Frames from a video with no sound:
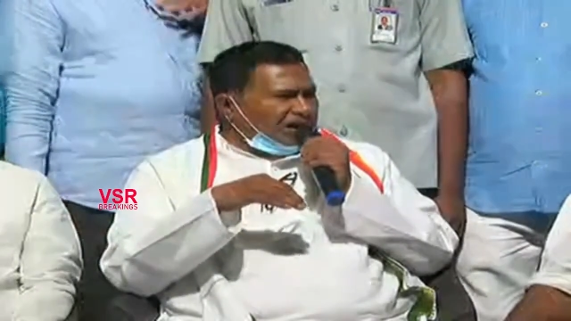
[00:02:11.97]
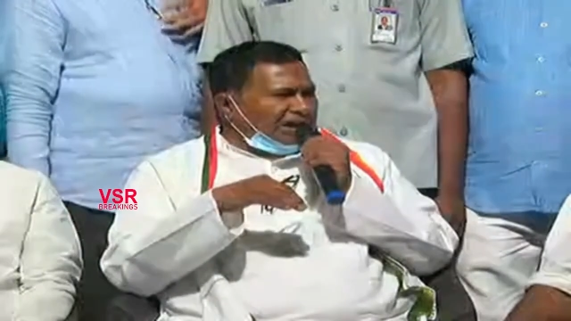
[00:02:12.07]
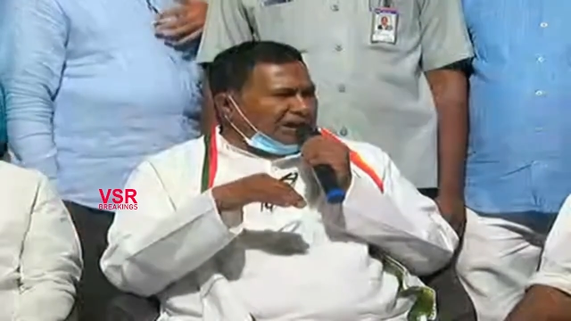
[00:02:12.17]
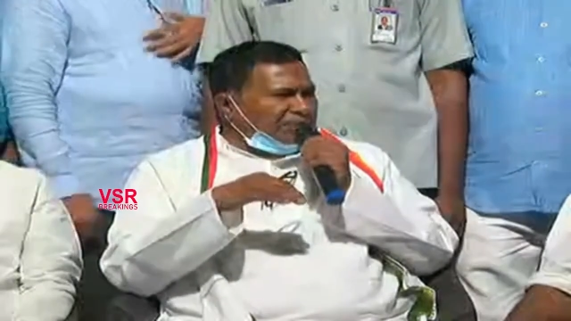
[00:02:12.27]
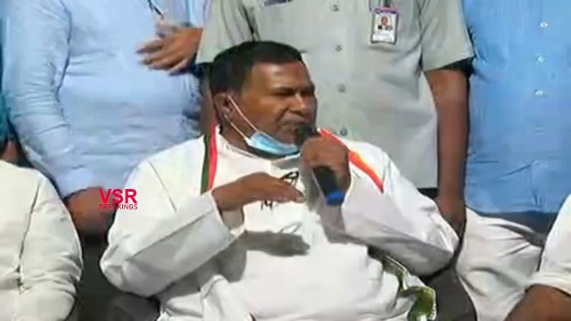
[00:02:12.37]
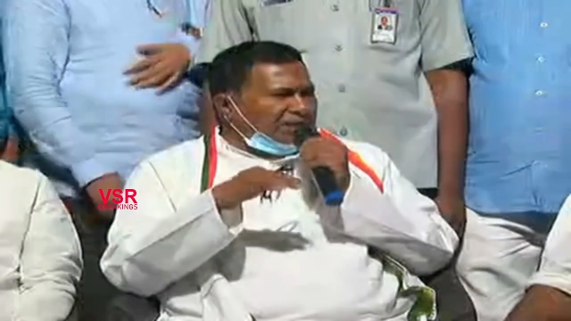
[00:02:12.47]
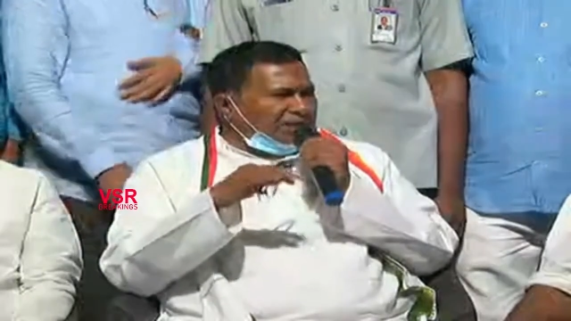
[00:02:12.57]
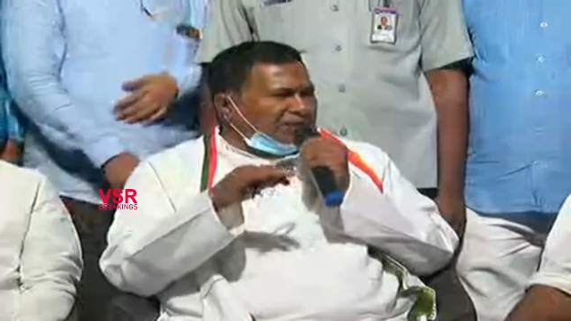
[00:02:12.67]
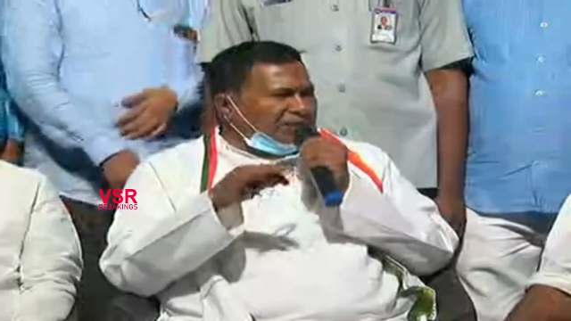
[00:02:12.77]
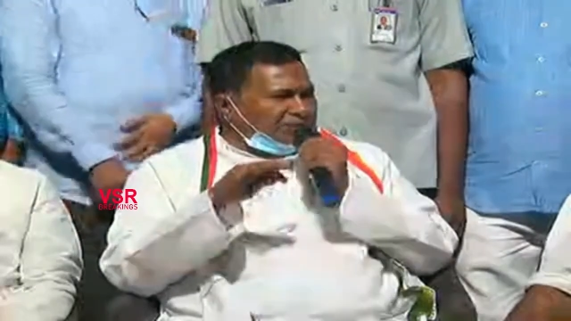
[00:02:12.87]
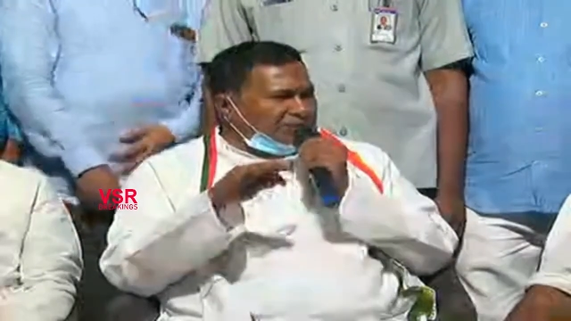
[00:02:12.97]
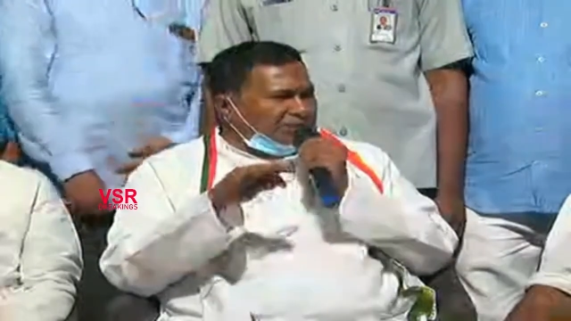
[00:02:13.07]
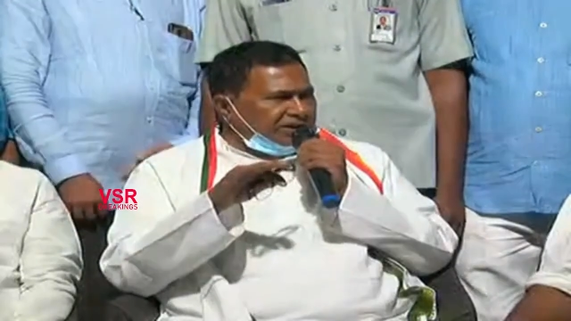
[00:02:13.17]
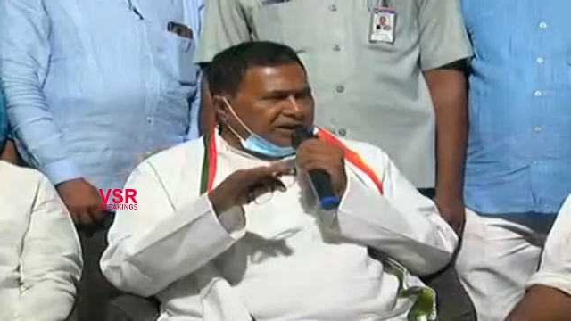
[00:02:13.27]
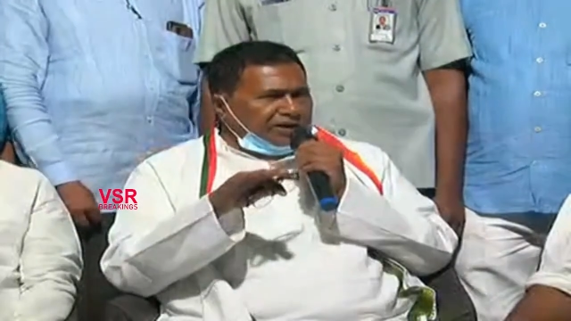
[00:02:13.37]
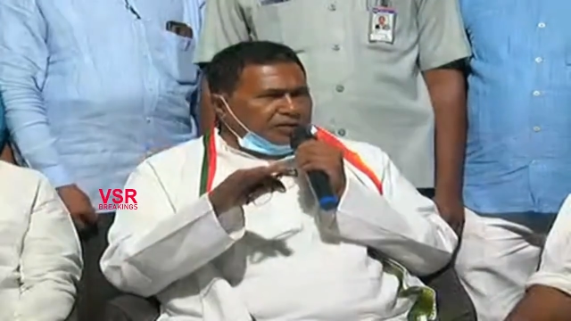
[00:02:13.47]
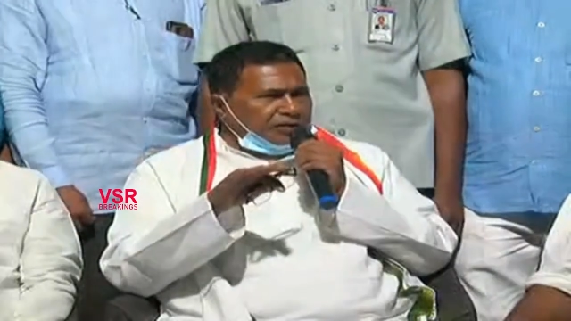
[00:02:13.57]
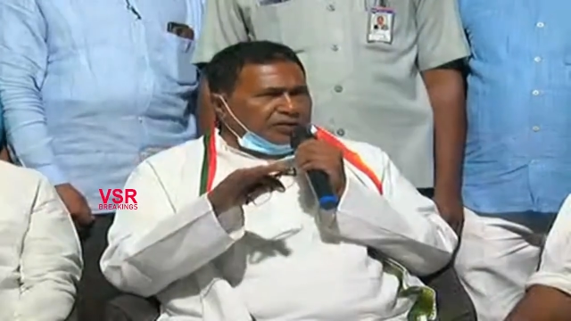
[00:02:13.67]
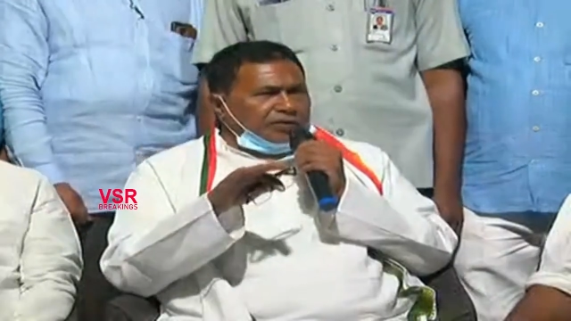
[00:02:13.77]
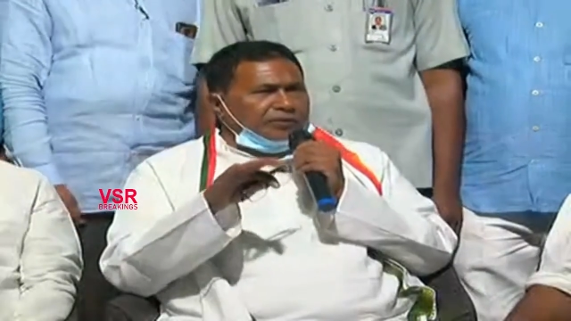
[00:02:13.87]
కార్యక్రమాలు నిర్వహించుకునే దాంట్లో
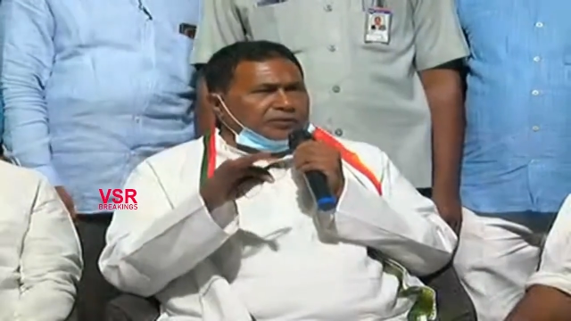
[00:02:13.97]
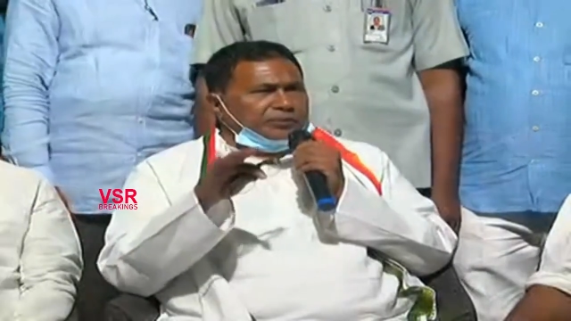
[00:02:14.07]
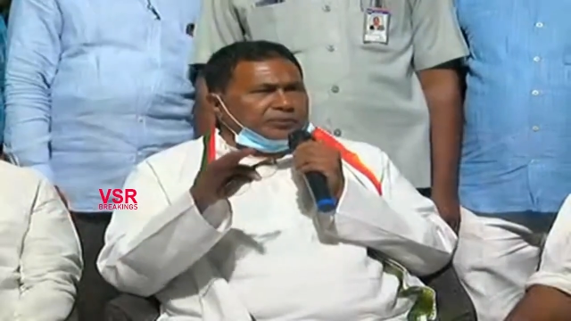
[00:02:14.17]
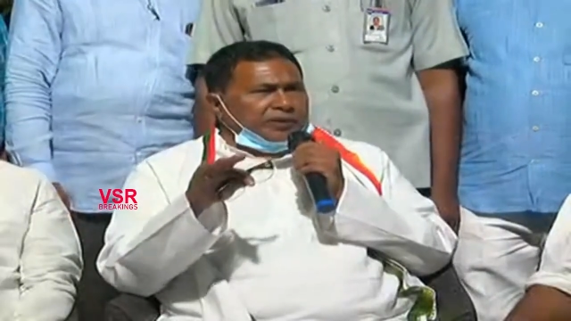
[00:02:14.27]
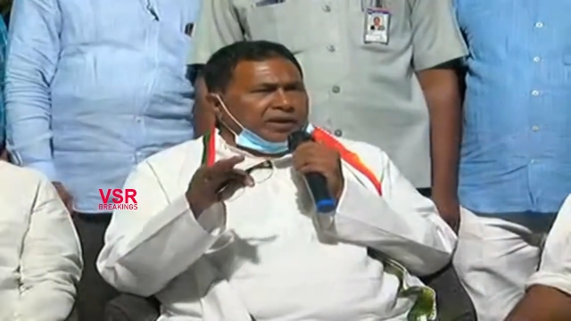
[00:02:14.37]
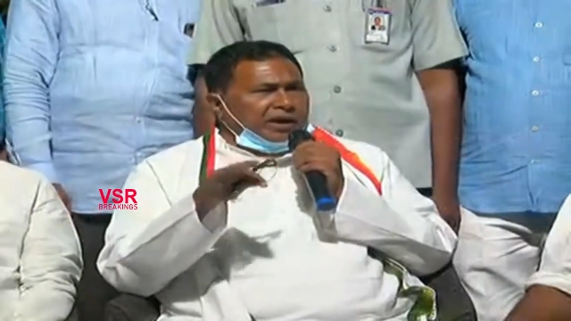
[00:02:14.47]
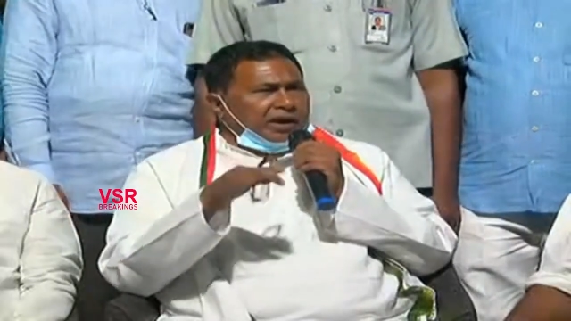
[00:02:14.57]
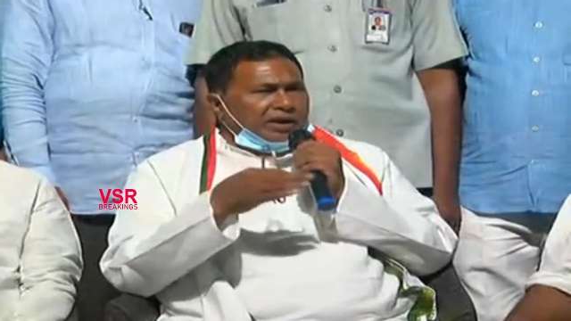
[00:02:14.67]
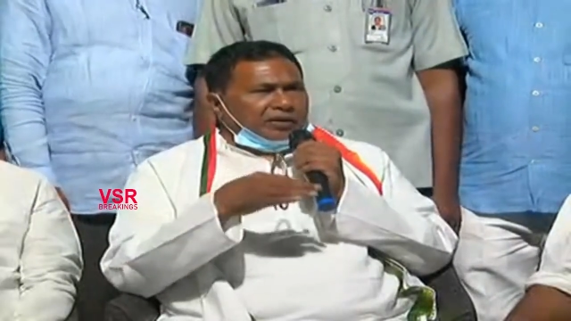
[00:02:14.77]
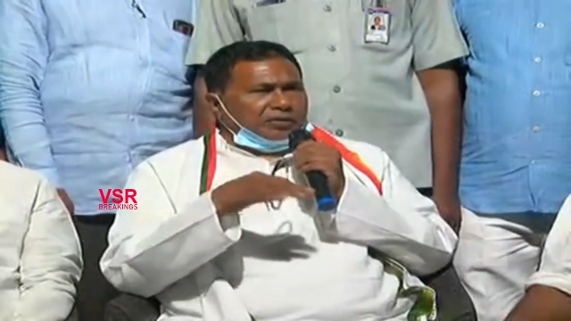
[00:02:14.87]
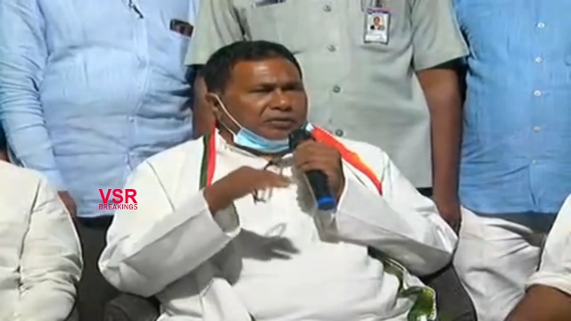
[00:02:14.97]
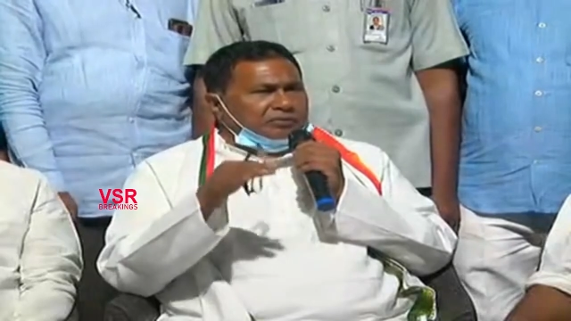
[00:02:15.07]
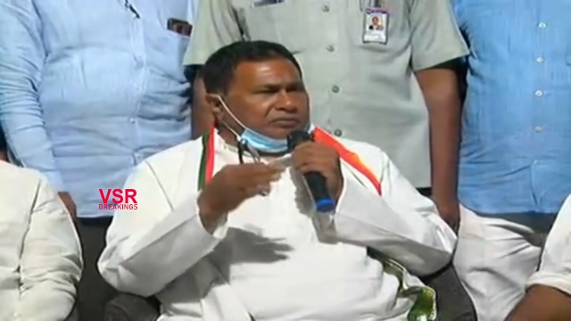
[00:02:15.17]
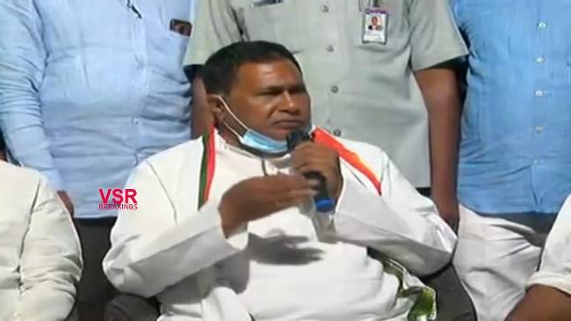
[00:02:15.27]
ఉంటారు అందుకు